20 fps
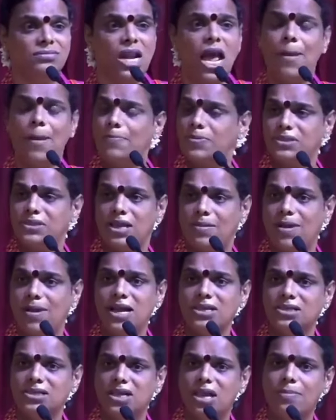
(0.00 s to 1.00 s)
आप
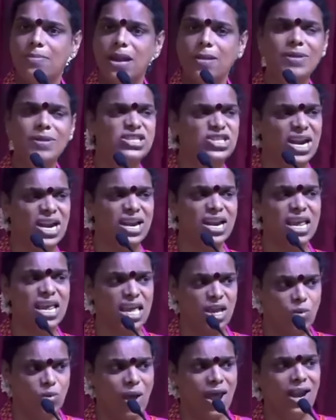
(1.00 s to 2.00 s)
समाज के बारे में जेंडर
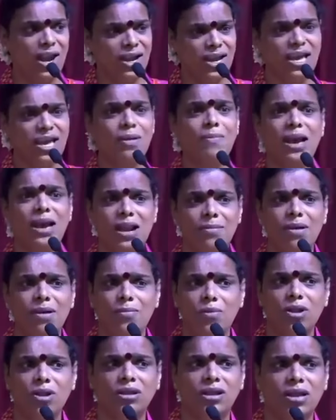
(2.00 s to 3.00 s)
इक्वालिटी के बारे में
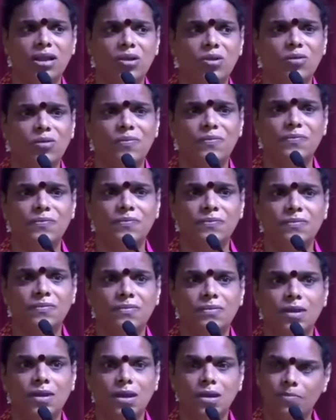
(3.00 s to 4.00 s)
बोलते हो
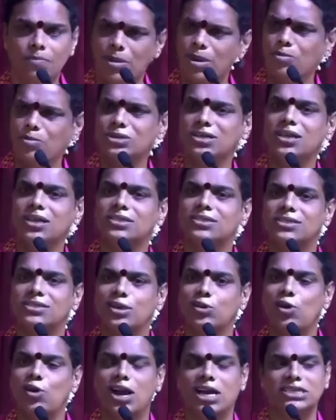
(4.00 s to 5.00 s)
फिर मुझे हंसने
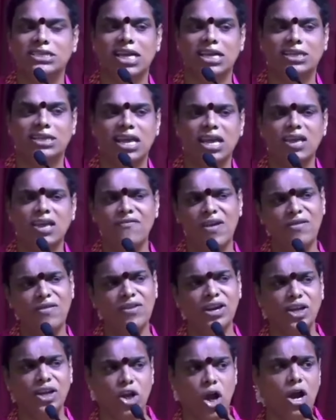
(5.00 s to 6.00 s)
को आ जाता है कि वेन
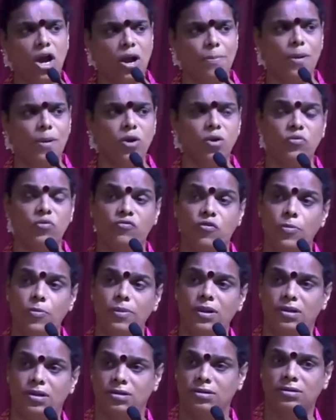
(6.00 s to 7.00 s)
वी टॉक अबाउट
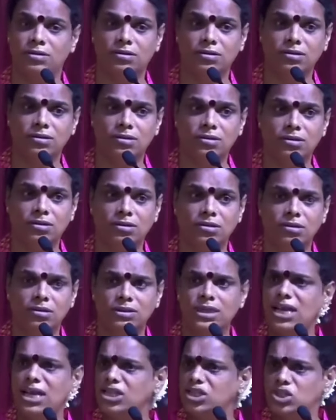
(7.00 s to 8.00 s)
वुमेन
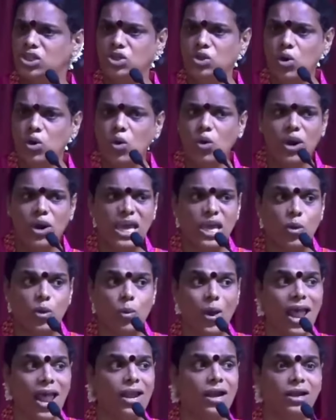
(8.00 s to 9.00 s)
देर इज नो
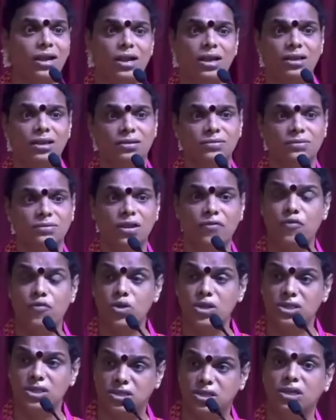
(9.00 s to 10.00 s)
इक्वालिटी इफ
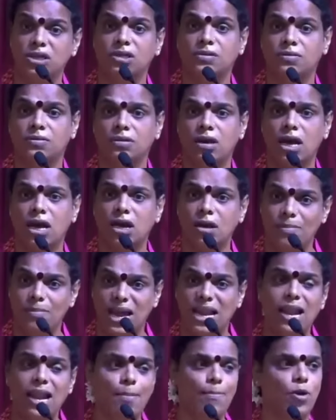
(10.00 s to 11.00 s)
यू सी अगर
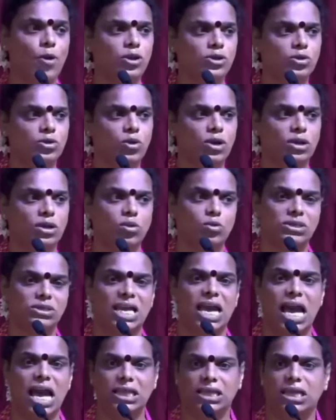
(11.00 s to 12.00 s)
महिला बॉस होगी तो
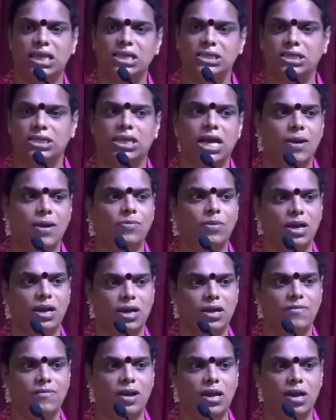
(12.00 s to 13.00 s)
उसके हाथ के नीचे काम
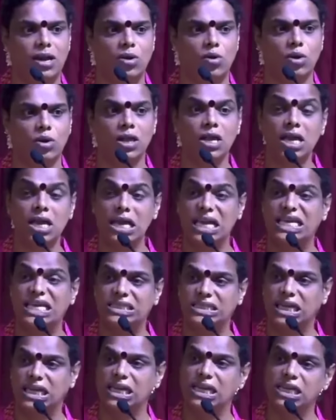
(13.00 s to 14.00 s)
करने वाले लोग
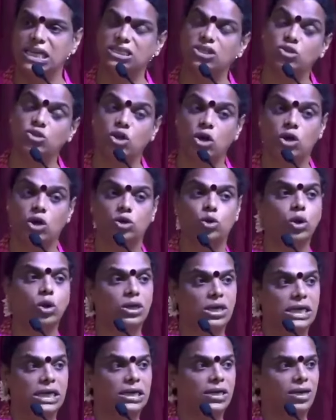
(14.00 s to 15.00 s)
किस तरीके से उस औरत को
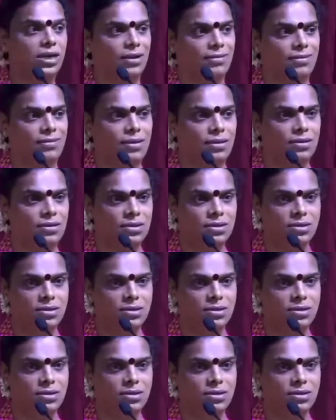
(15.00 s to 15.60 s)
ट्रीट करते हैं